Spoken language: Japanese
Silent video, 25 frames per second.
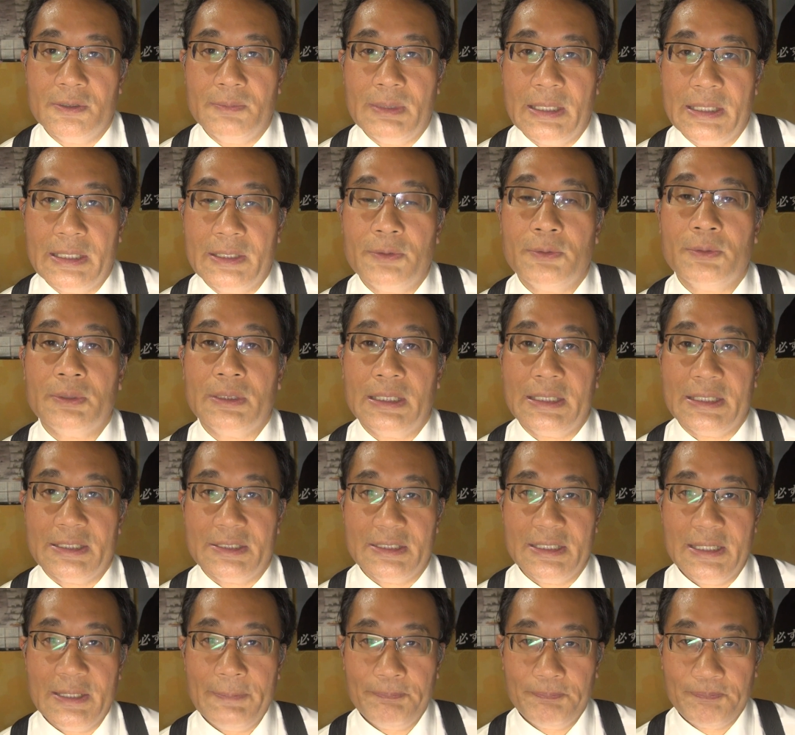まあ、いろんなで
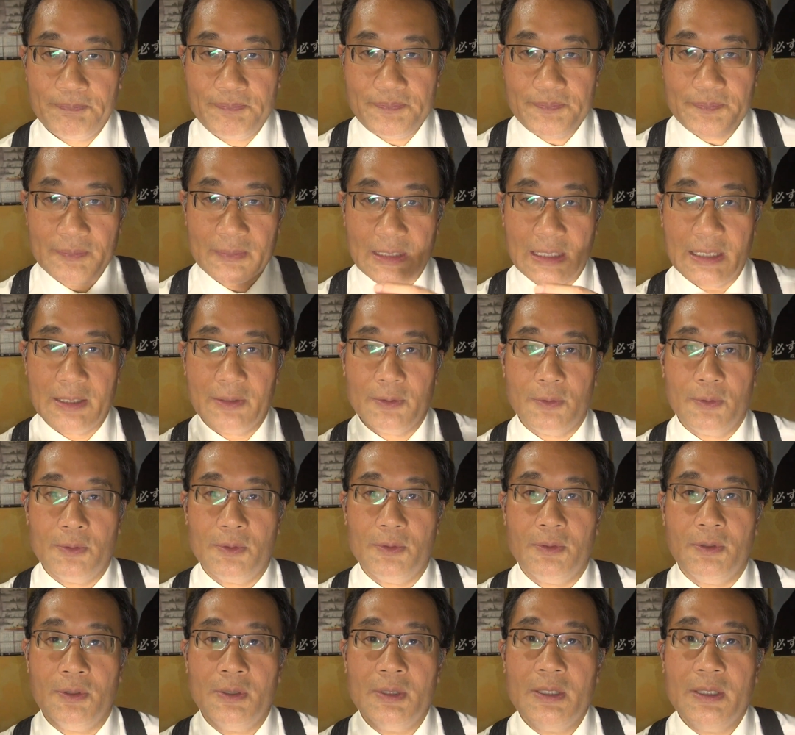すねあ
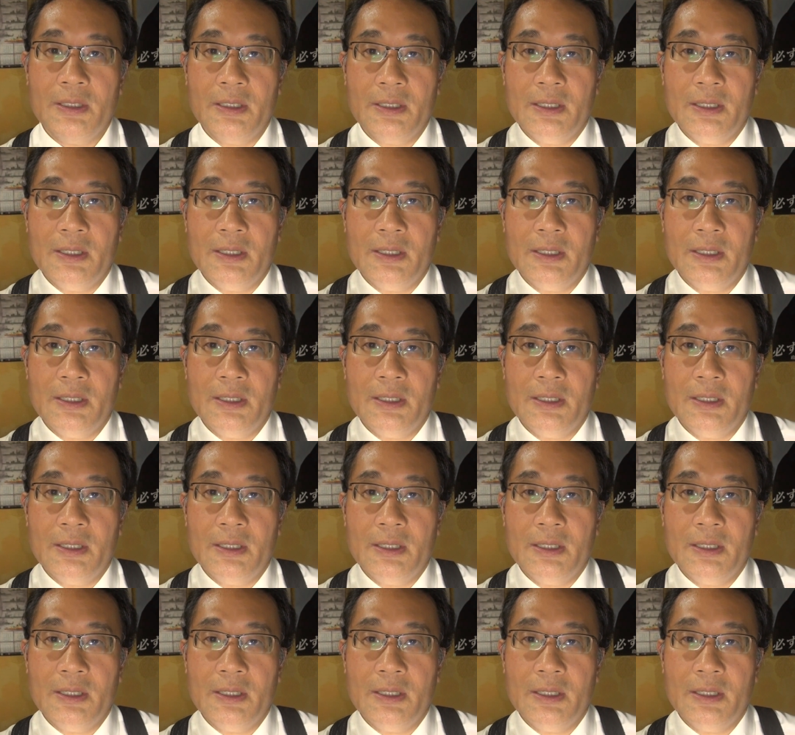の